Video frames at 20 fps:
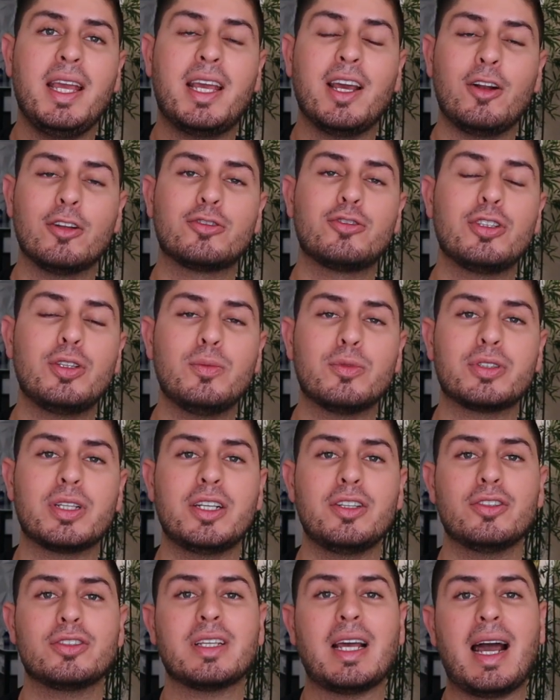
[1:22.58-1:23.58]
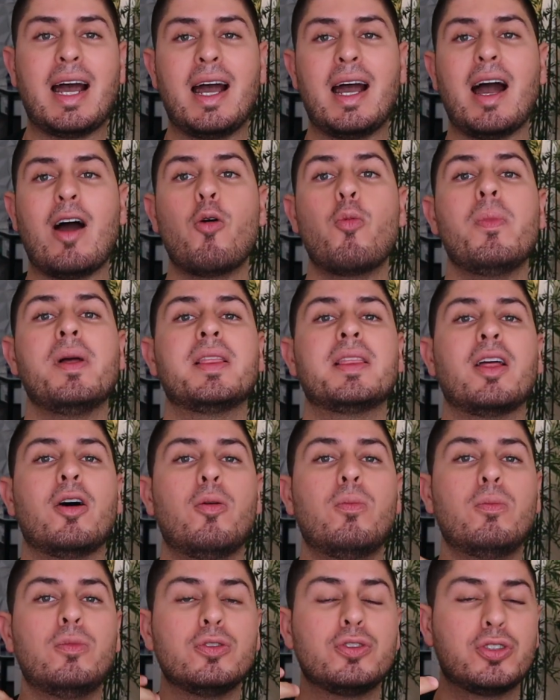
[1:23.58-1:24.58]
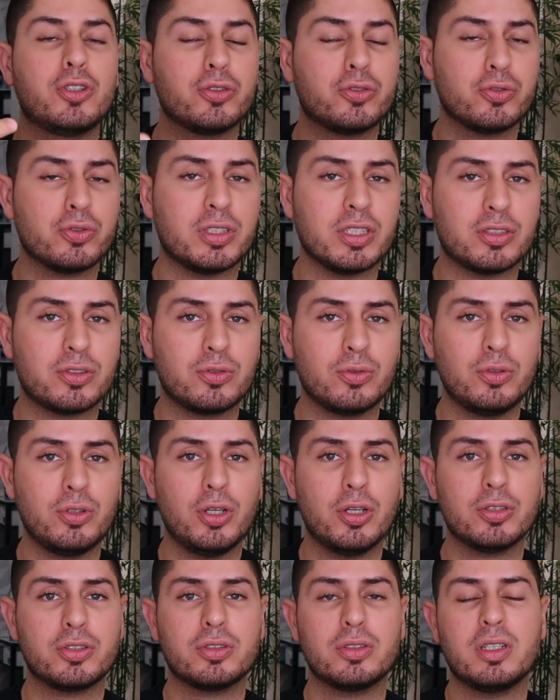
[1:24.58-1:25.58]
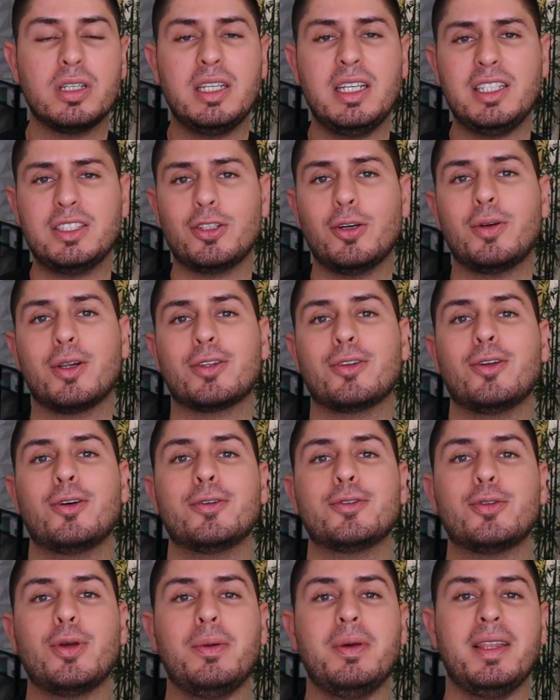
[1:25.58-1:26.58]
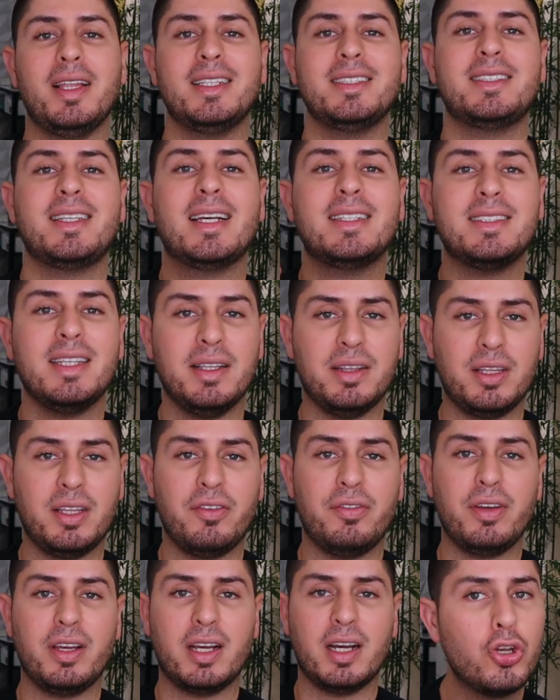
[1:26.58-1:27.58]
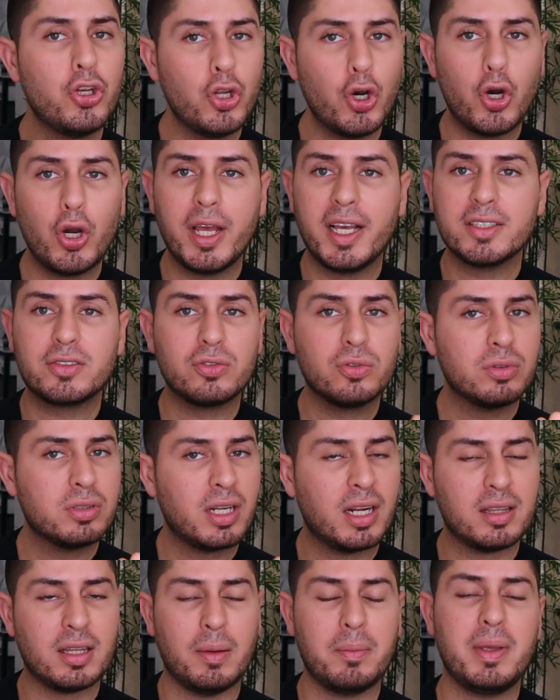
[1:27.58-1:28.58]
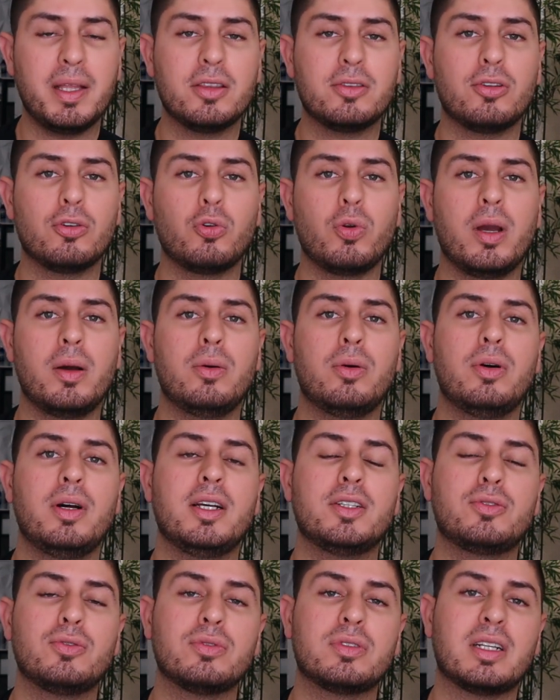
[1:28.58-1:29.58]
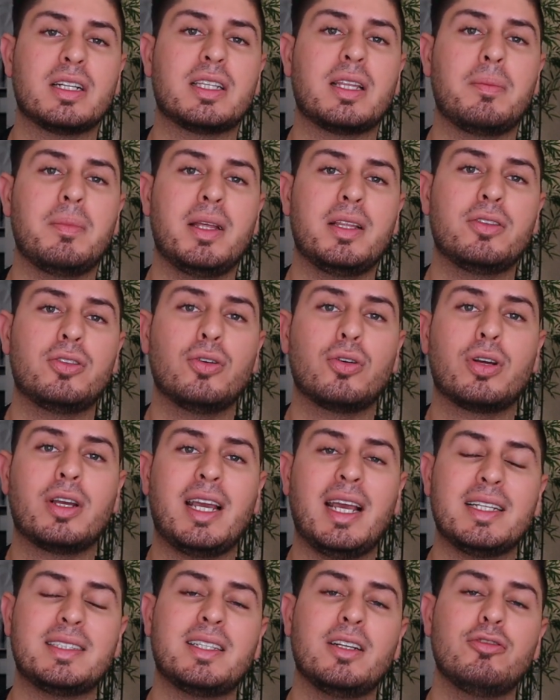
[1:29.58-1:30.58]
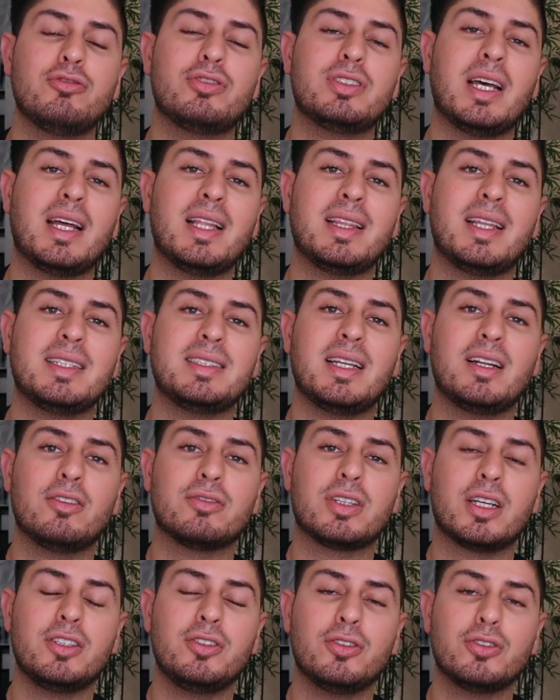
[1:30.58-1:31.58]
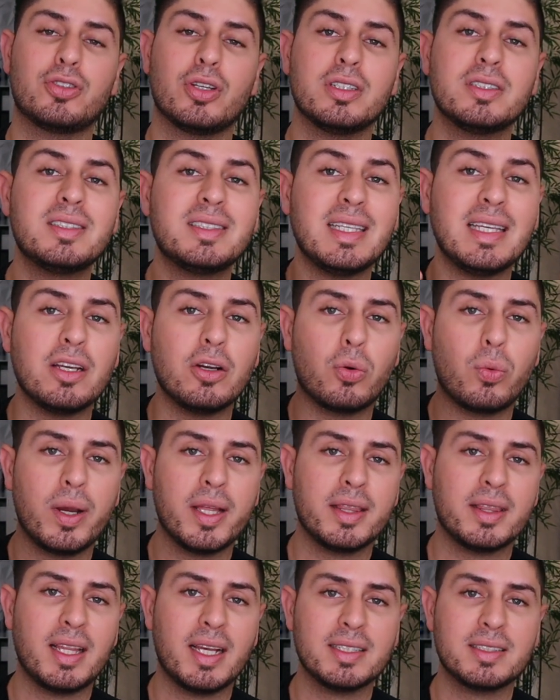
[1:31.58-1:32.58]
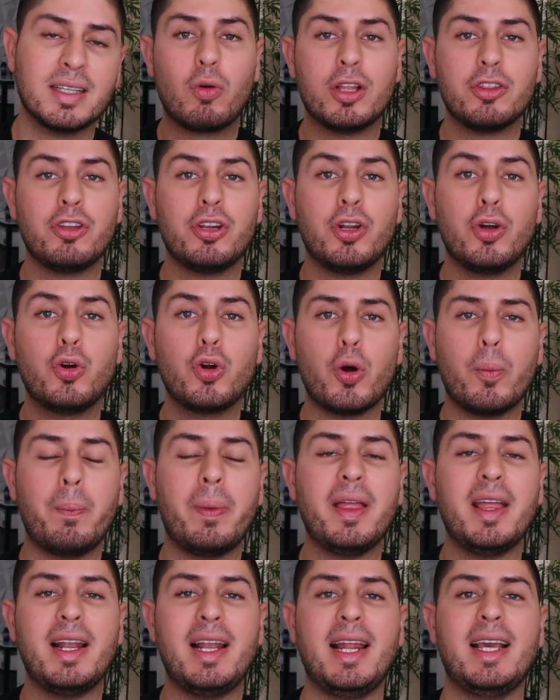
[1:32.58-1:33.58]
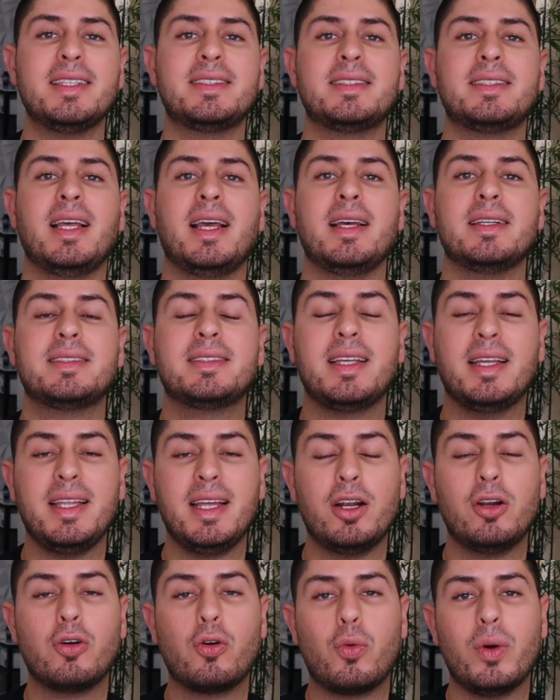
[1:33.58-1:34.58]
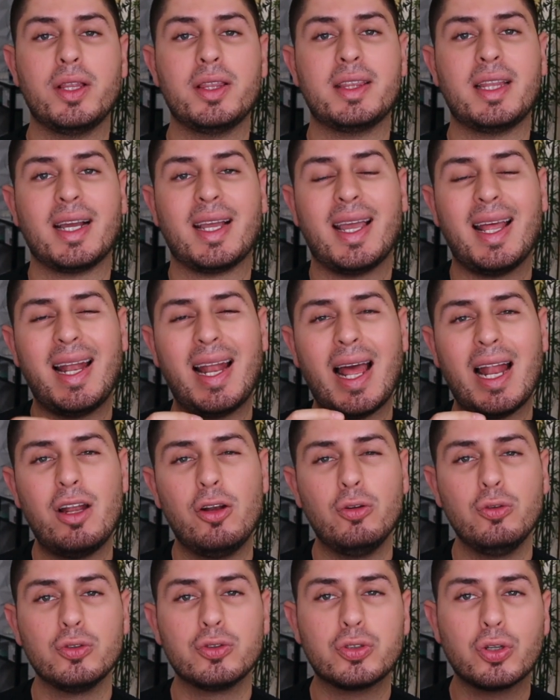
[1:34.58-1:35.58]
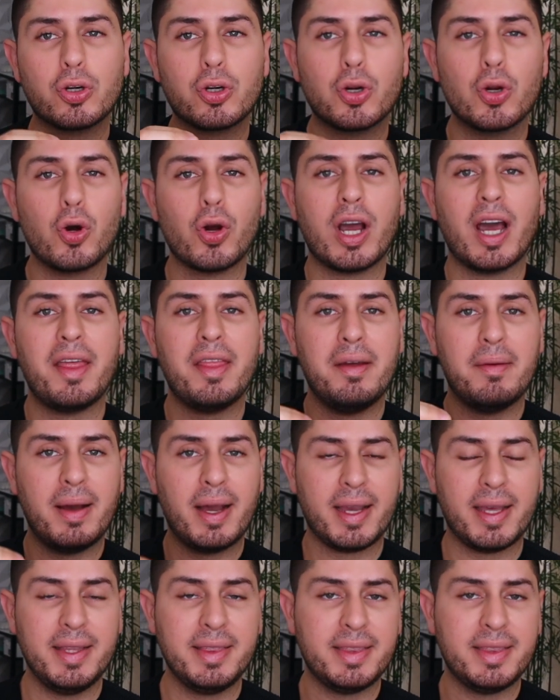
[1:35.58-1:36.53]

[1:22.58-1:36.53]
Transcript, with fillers: y que en los últimos años ha aumentado mucho sus estudios y sobre todo su evidencia científica. No es un tratamiento nuevo, es un tratamiento que se usa desde los años 50, cuando en Europa del Este se dieron cuenta que la luz roja de baja